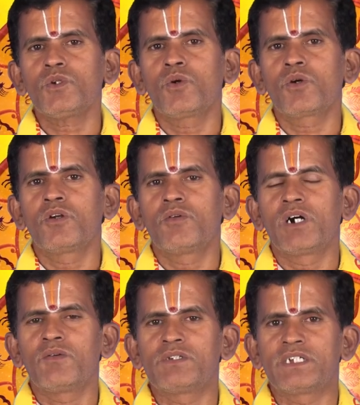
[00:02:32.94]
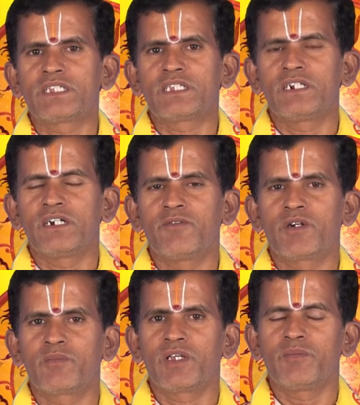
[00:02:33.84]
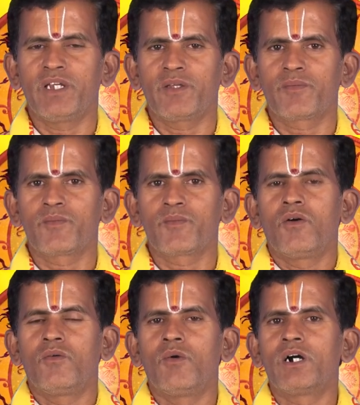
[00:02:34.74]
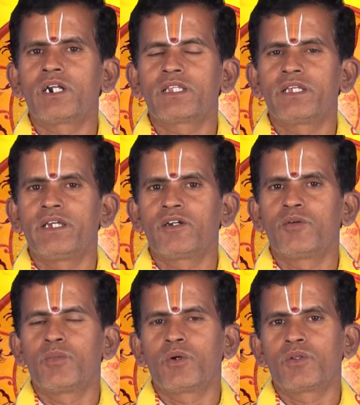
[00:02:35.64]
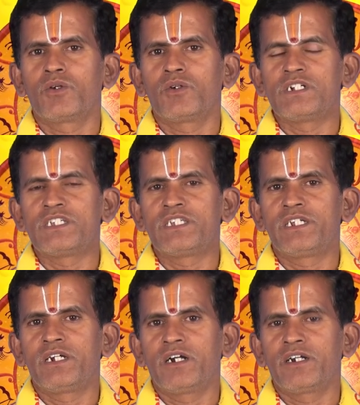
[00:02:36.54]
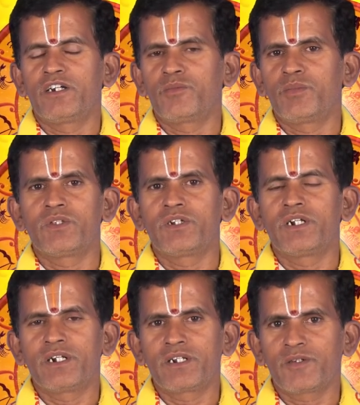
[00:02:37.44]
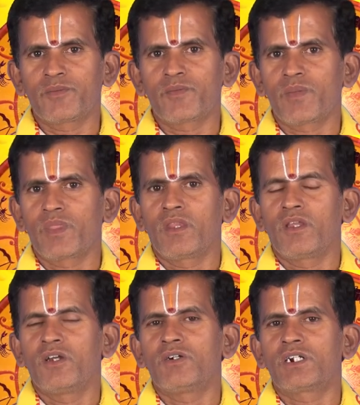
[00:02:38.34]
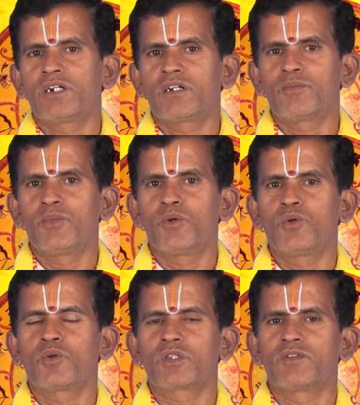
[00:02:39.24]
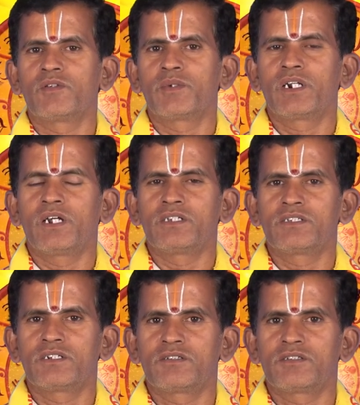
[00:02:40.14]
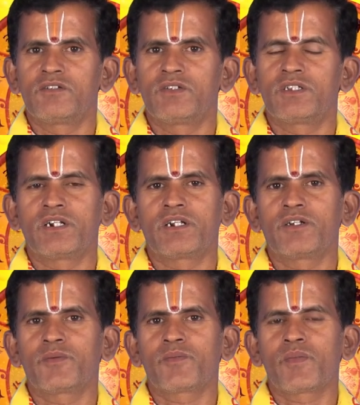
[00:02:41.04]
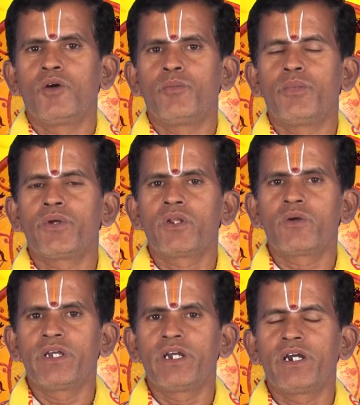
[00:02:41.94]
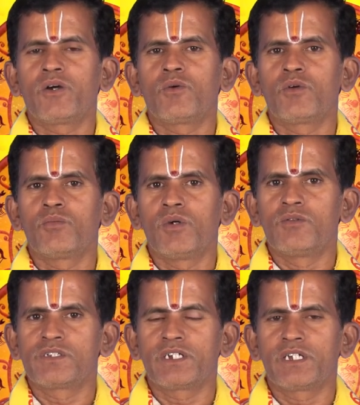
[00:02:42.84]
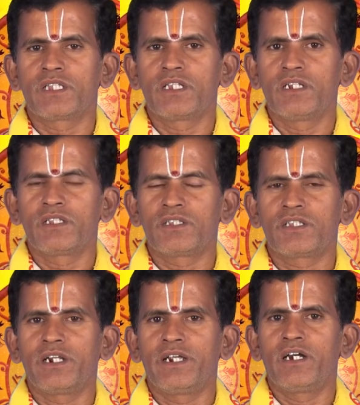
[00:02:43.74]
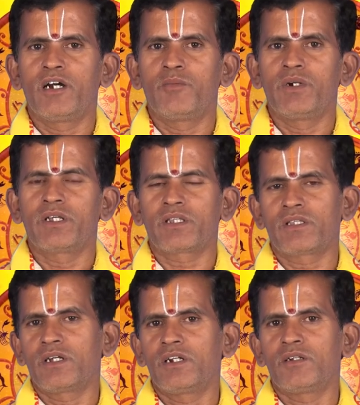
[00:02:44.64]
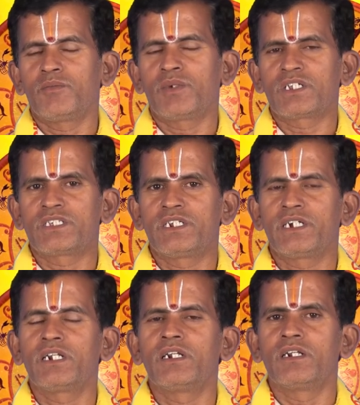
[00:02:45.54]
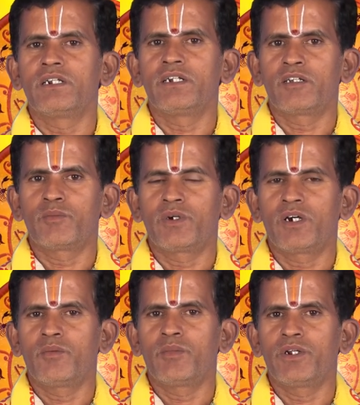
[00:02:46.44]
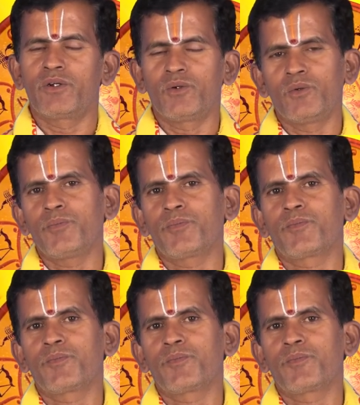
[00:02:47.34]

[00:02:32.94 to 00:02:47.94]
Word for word: பொருட்கள் வாங்கும் விஷயத்தில் கவனம் தேவை வாகனத்தை இயக்கும் பொழுது எச்சரிக்கையாக இருப்பது நன்று வட்டார போக்குவரத்து விதிமுறைகளை அனுசரித்து செல்வது நன்று பிறருடைய குடும்ப விஷயத்தில் தலையிடாமல் இருந்தால் பிரச்சனைகள் ஏற்படாமல் இருக்கும்